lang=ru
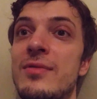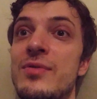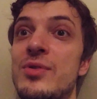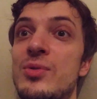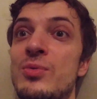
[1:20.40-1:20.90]

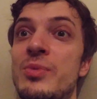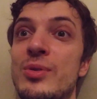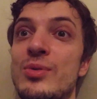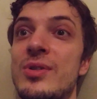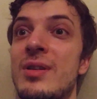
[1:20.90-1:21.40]
В
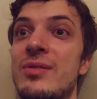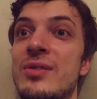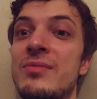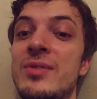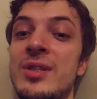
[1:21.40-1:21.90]
супер
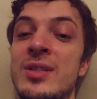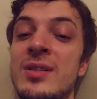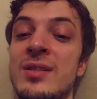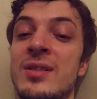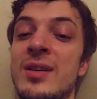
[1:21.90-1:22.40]
уставшем виде.